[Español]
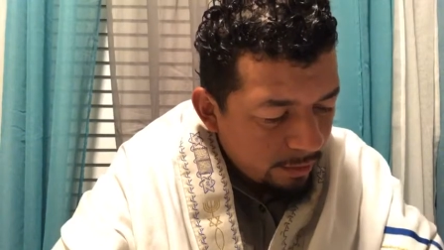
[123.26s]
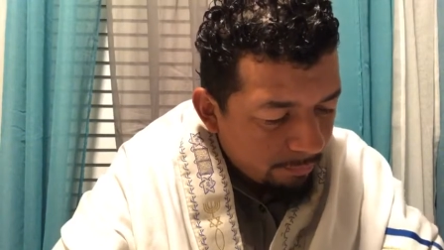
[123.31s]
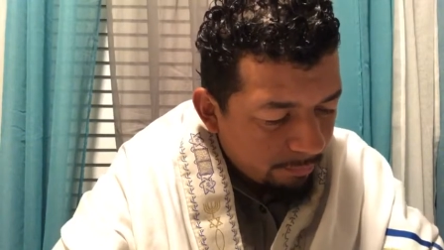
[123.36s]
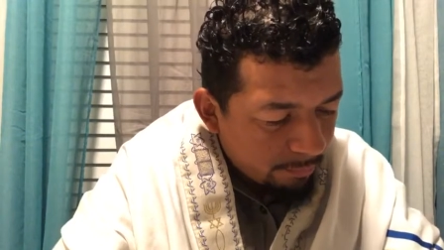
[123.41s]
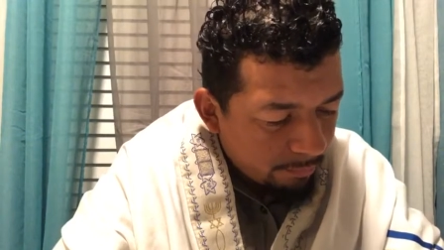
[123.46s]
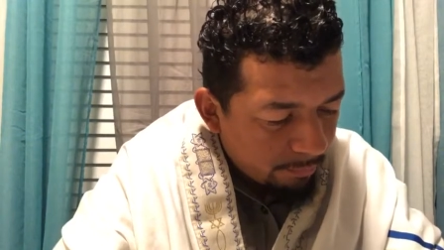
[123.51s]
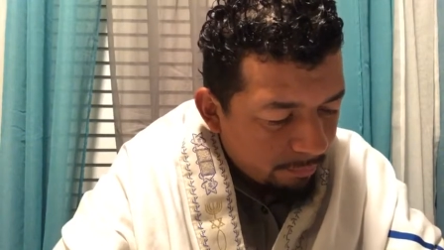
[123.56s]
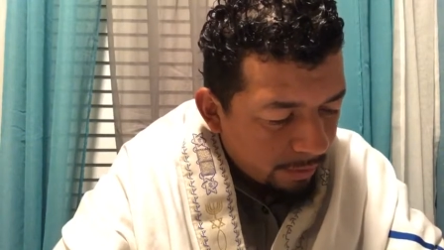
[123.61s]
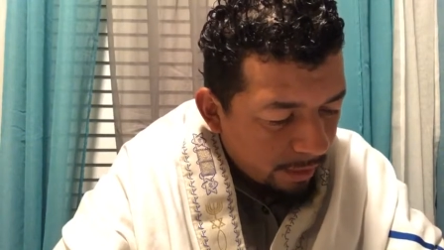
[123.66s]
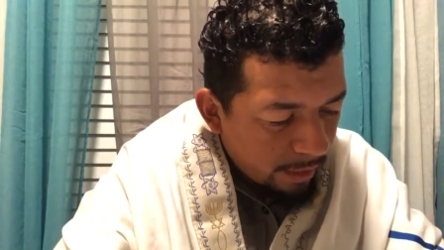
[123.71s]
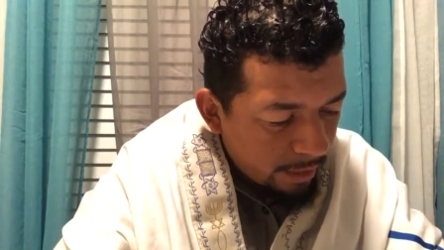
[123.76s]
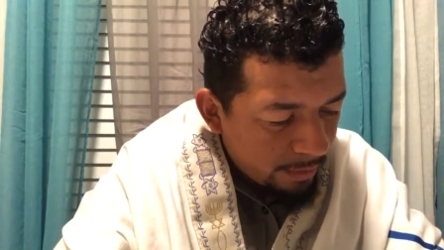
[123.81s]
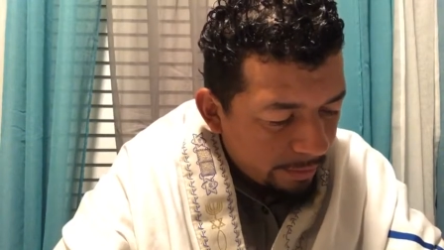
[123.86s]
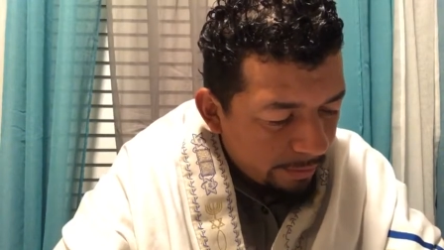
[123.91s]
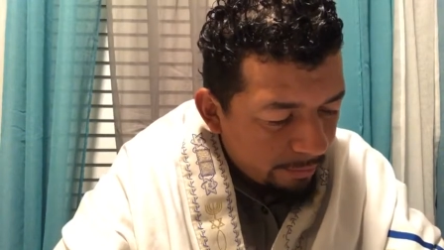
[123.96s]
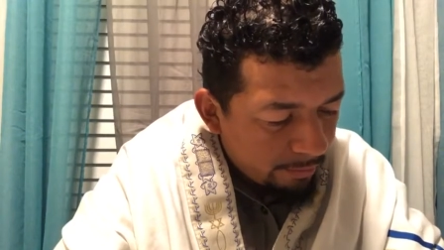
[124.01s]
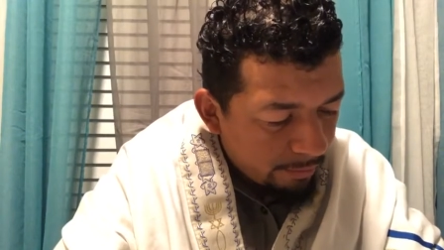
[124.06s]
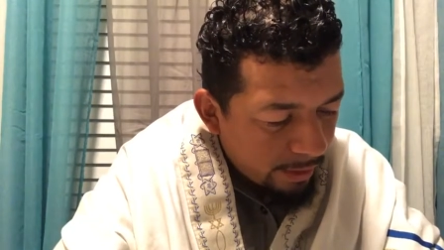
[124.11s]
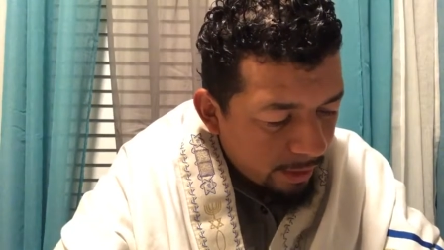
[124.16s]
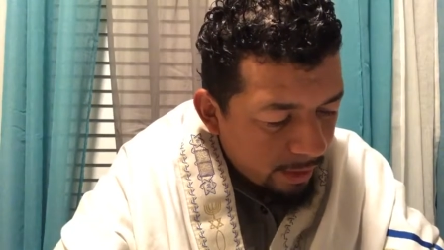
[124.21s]
Amebora
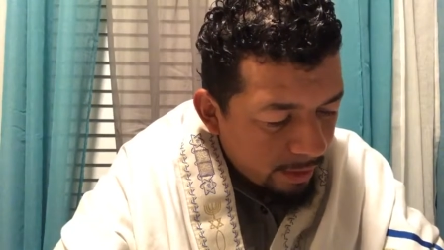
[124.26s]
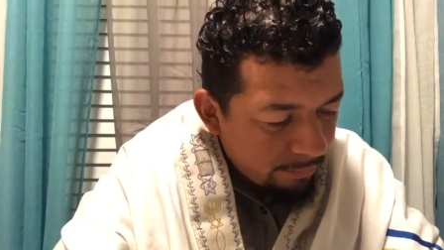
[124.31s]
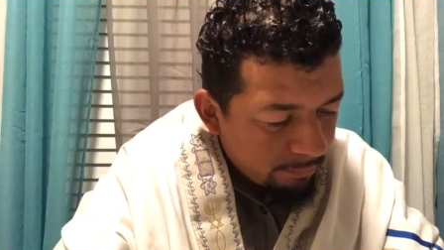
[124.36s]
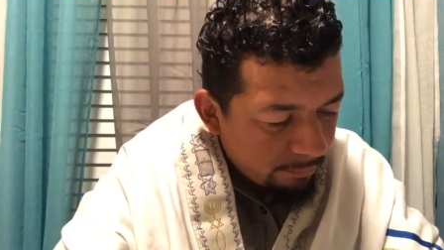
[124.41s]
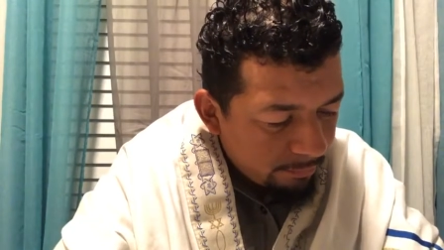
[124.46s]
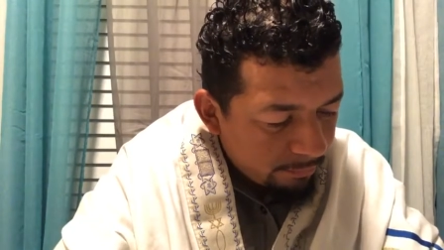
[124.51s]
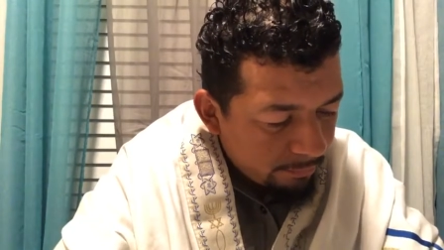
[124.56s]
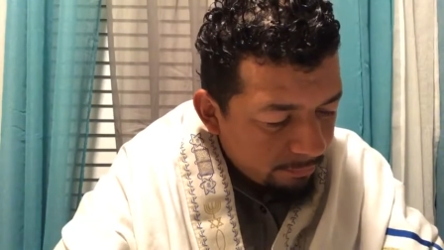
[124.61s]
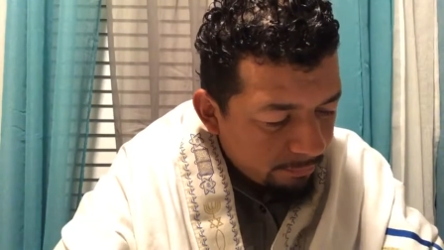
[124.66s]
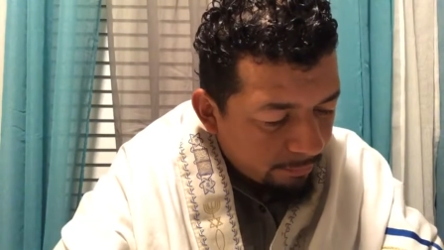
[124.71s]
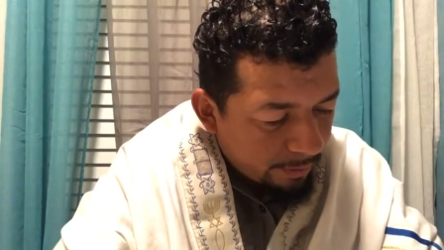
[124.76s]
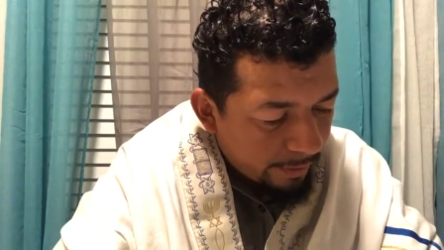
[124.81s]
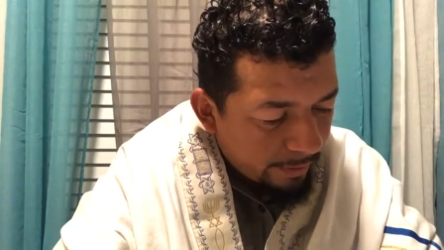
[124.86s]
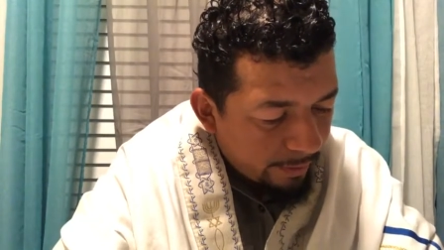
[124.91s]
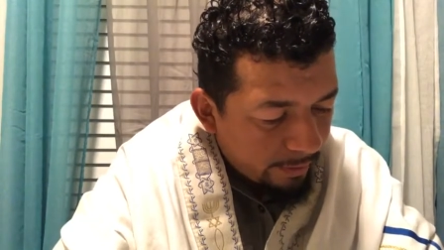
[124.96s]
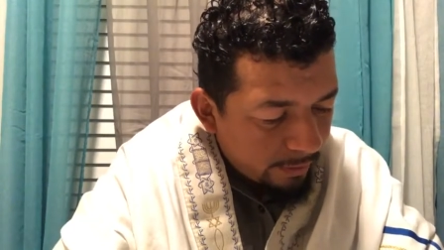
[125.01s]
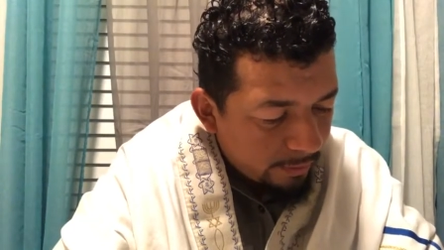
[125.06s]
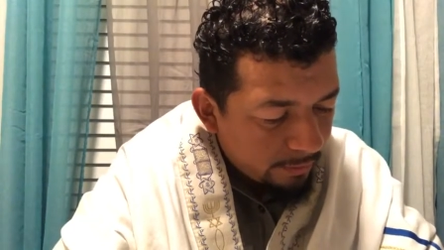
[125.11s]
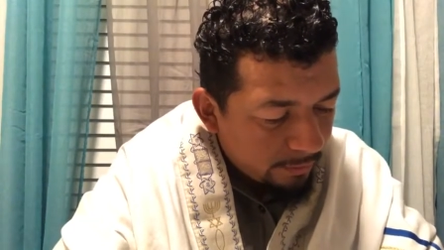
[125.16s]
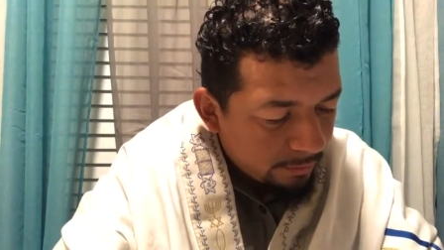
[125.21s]
leolan
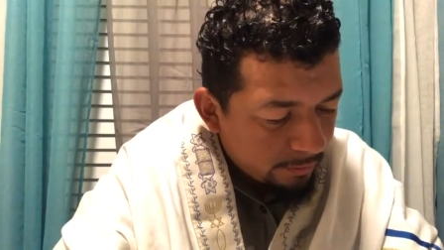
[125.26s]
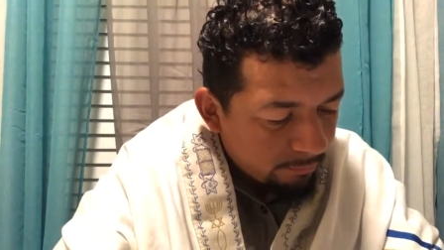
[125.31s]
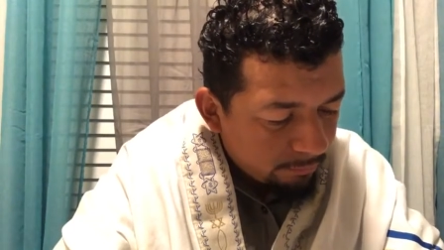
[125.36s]
Baed.